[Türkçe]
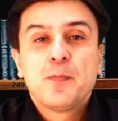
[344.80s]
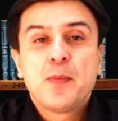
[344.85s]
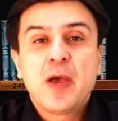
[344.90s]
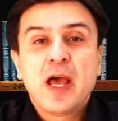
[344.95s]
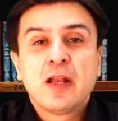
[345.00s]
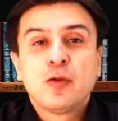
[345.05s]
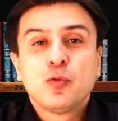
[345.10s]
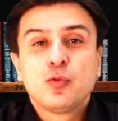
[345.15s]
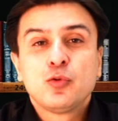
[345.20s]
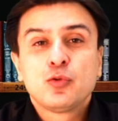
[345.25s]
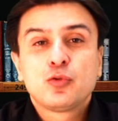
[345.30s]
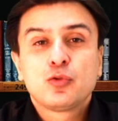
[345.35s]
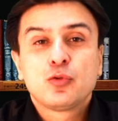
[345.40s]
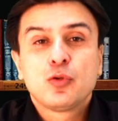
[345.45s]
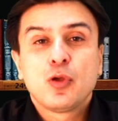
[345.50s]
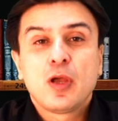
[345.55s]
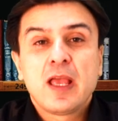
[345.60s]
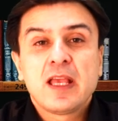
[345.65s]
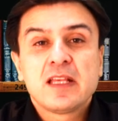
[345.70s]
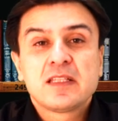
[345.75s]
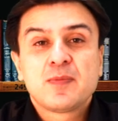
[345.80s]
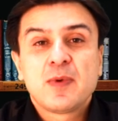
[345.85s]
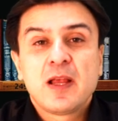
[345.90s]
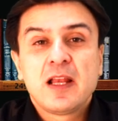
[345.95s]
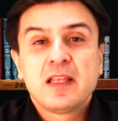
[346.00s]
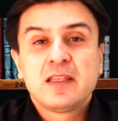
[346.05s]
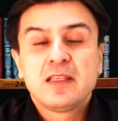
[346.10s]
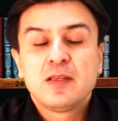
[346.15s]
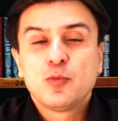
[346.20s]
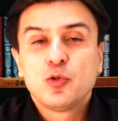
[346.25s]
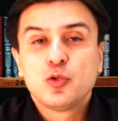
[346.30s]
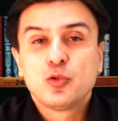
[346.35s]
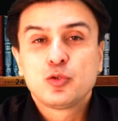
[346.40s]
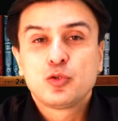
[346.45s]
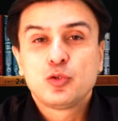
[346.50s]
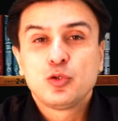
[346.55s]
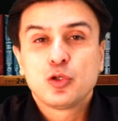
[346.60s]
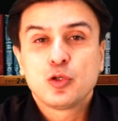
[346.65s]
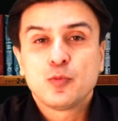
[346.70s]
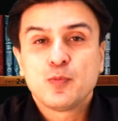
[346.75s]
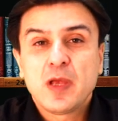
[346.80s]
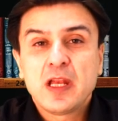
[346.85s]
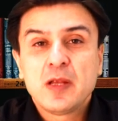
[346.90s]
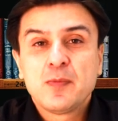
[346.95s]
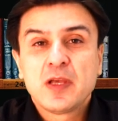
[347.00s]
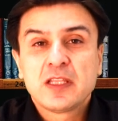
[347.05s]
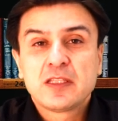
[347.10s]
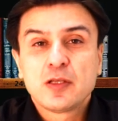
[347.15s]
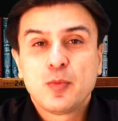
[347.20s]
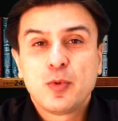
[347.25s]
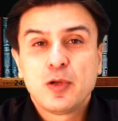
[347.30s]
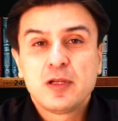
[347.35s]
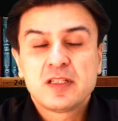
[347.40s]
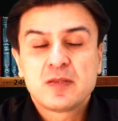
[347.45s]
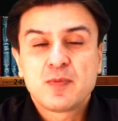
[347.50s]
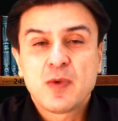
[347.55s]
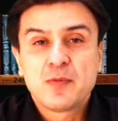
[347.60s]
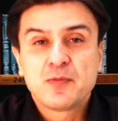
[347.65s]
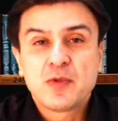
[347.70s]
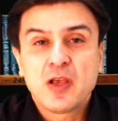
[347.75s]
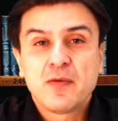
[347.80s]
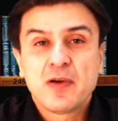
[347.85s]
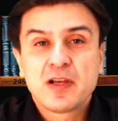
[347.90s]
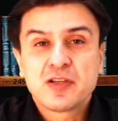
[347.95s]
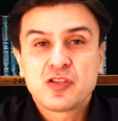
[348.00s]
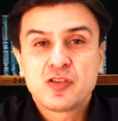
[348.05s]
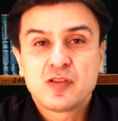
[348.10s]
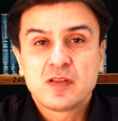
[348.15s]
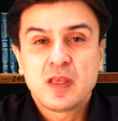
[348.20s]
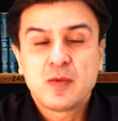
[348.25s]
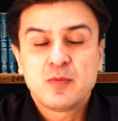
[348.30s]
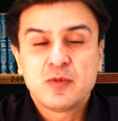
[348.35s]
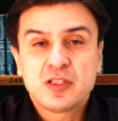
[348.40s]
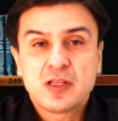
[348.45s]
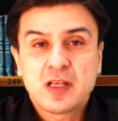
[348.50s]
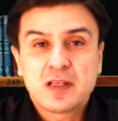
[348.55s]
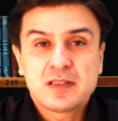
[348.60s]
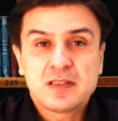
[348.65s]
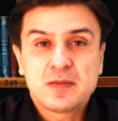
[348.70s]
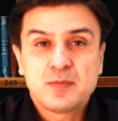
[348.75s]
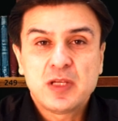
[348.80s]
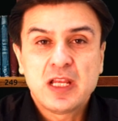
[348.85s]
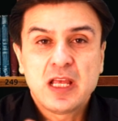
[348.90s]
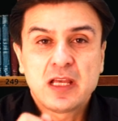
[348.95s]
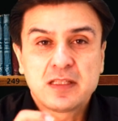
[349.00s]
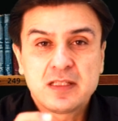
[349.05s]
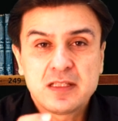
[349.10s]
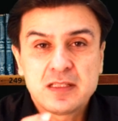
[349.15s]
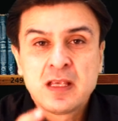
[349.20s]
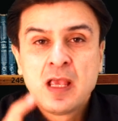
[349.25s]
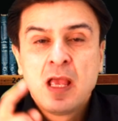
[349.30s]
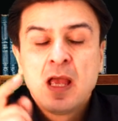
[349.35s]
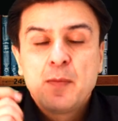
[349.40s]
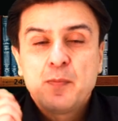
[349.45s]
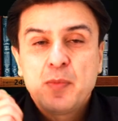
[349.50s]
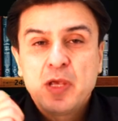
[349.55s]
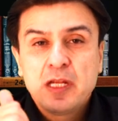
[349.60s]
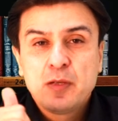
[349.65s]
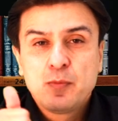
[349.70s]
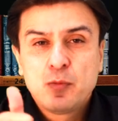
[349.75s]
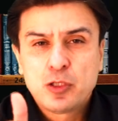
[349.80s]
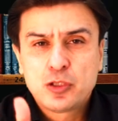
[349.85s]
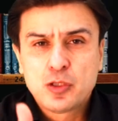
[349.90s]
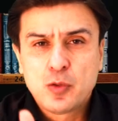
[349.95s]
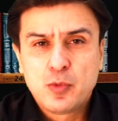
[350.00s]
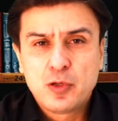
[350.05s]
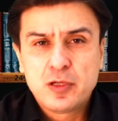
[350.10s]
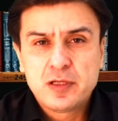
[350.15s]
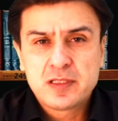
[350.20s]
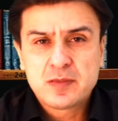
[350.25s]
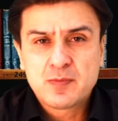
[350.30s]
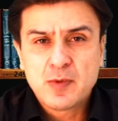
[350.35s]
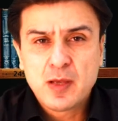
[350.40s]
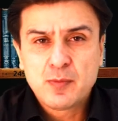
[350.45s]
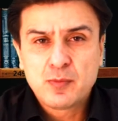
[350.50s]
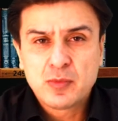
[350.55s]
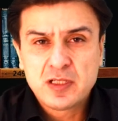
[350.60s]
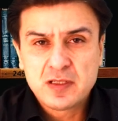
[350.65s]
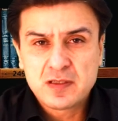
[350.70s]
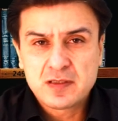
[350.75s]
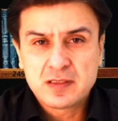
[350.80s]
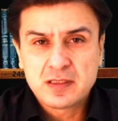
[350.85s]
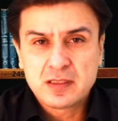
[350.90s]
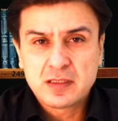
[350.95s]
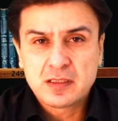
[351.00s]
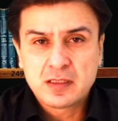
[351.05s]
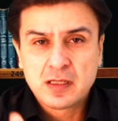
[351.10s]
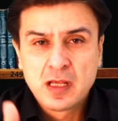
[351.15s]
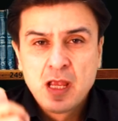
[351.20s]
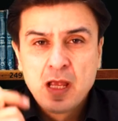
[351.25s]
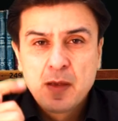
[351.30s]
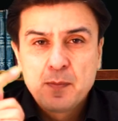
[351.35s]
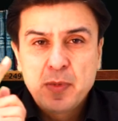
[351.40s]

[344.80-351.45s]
Ben unut, ezberlediğimi unutuyorum. Benim metabolizmam yavaştır demeyeceksiniz. Bilakis benim metabolizmam hızlıdır.